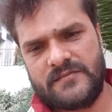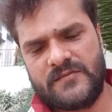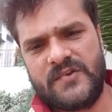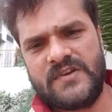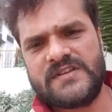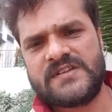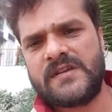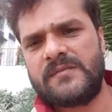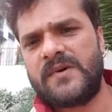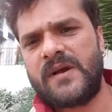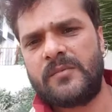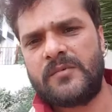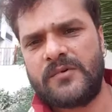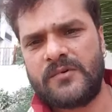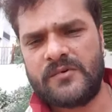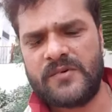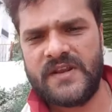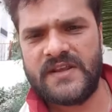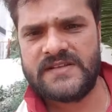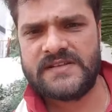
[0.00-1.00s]
तो ये सब आप
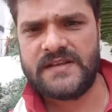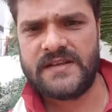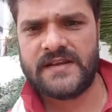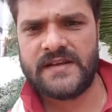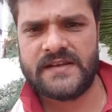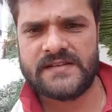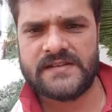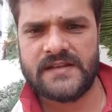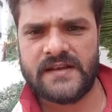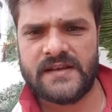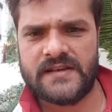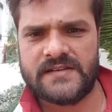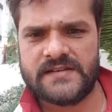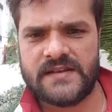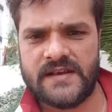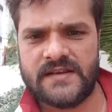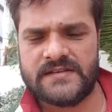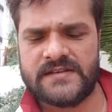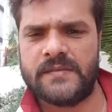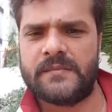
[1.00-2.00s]
लोग को नहीं सीखना चाहिए
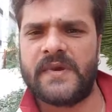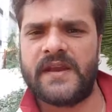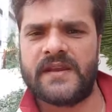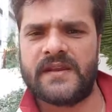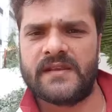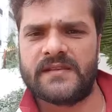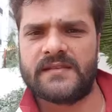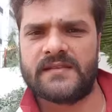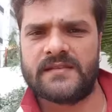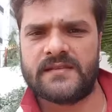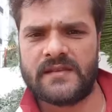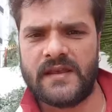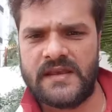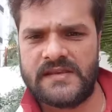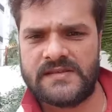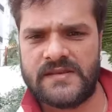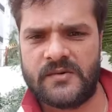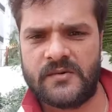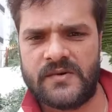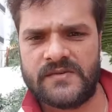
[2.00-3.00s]
खेसारी से मेहनत
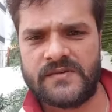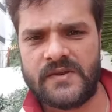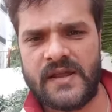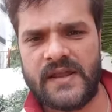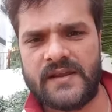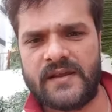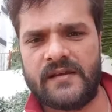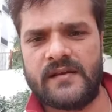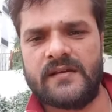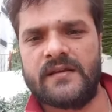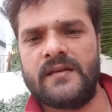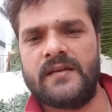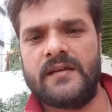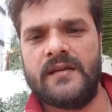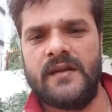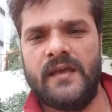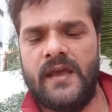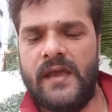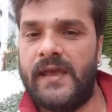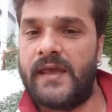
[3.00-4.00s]
कैसे होता तो है ना
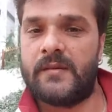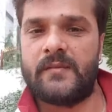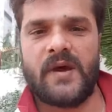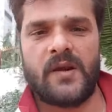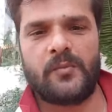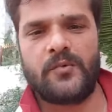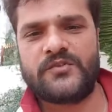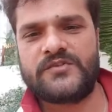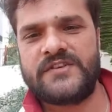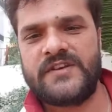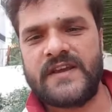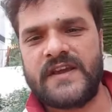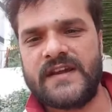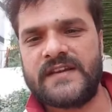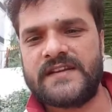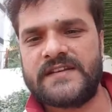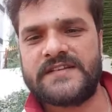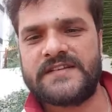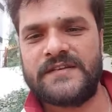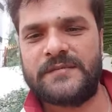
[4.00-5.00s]
एक बार पूछिएगा
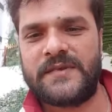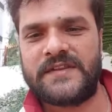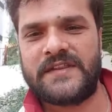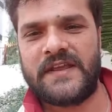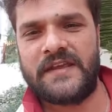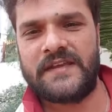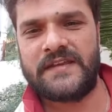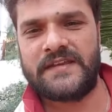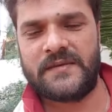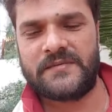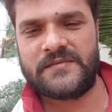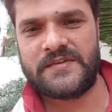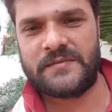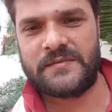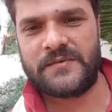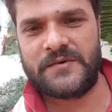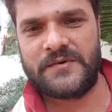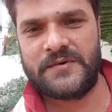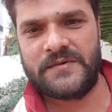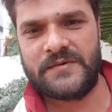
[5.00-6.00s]
इंडस्ट्री बताएगी आप
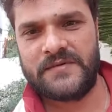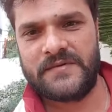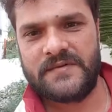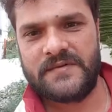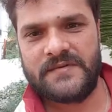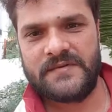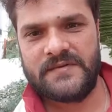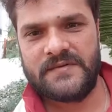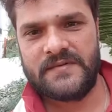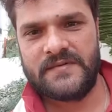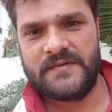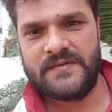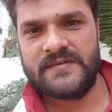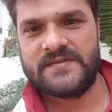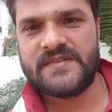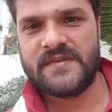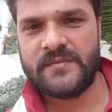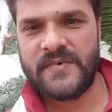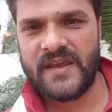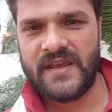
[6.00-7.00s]
सब
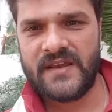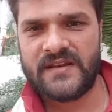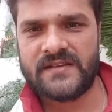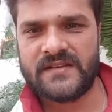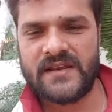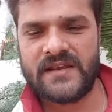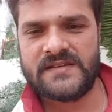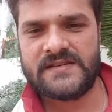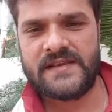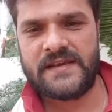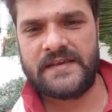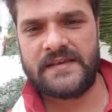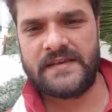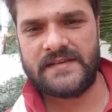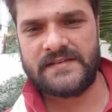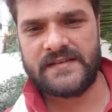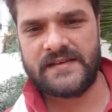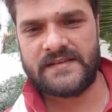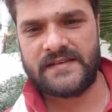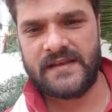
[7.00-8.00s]
जो मेहनत कैसे
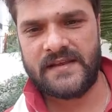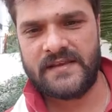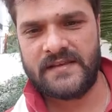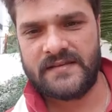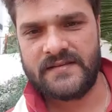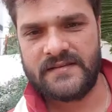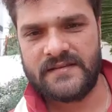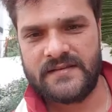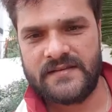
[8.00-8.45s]
किया जाता है